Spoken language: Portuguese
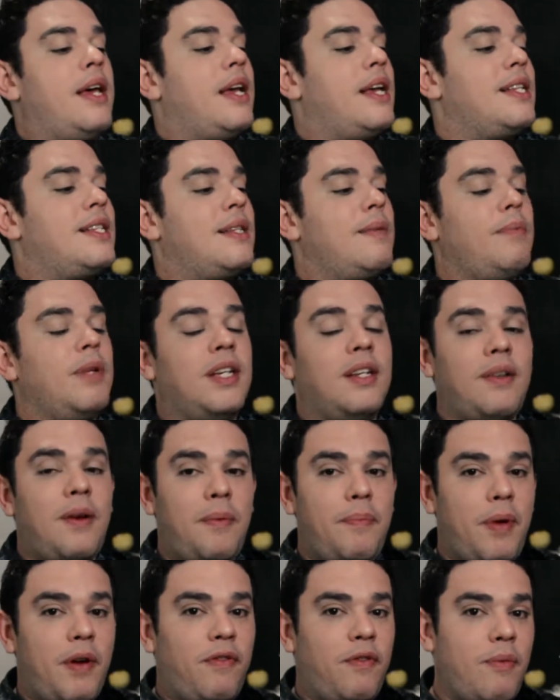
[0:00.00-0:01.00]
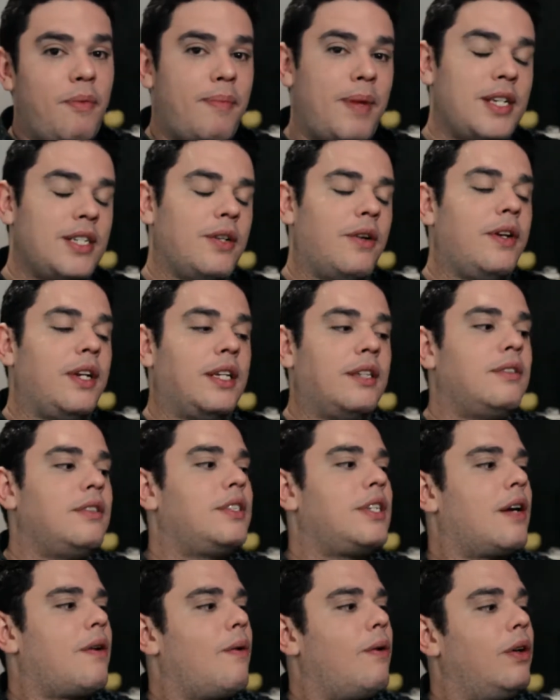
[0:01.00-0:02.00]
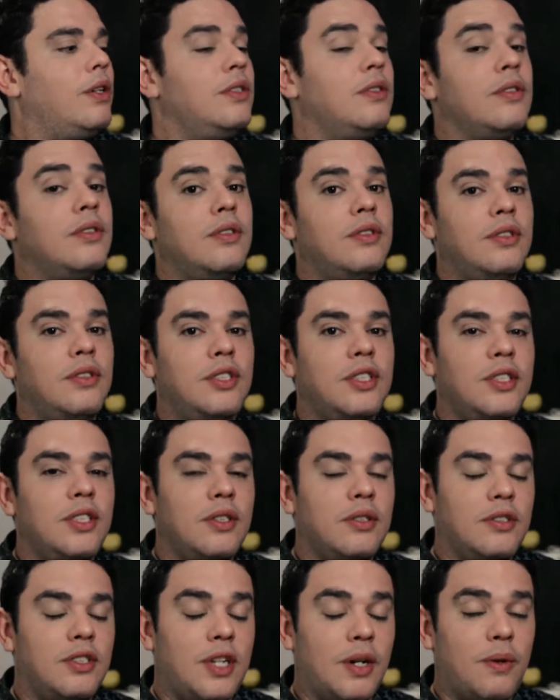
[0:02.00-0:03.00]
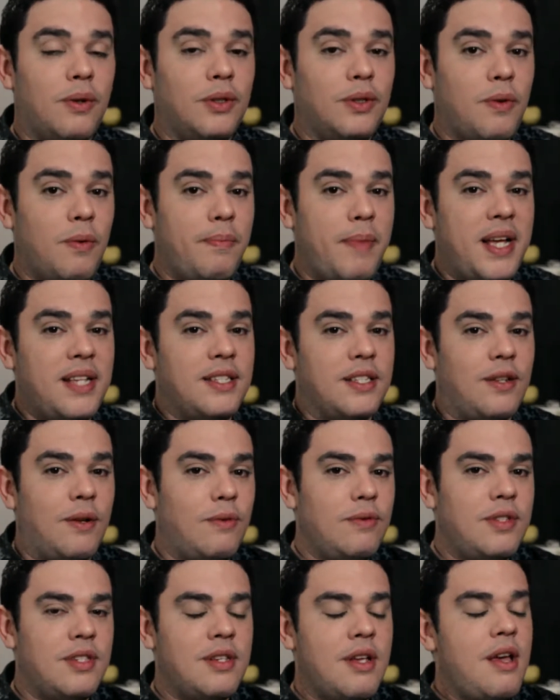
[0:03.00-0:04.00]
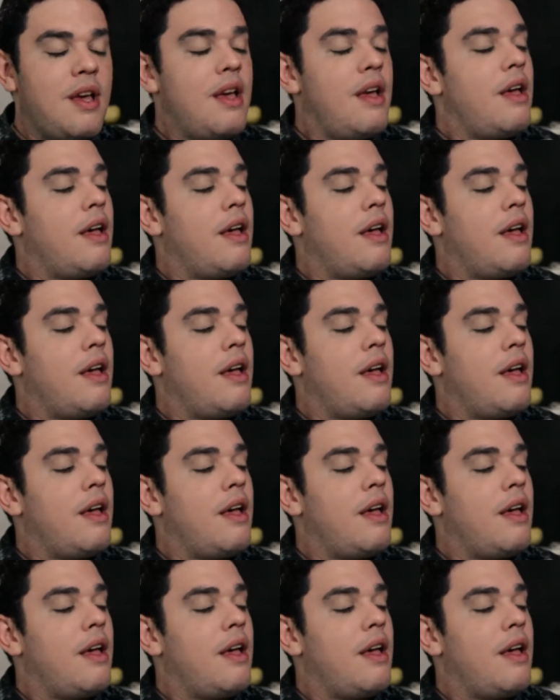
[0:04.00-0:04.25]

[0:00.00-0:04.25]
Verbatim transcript: Esse menino é um perfume masculino, de acordo, de, de acordo com Base Notes.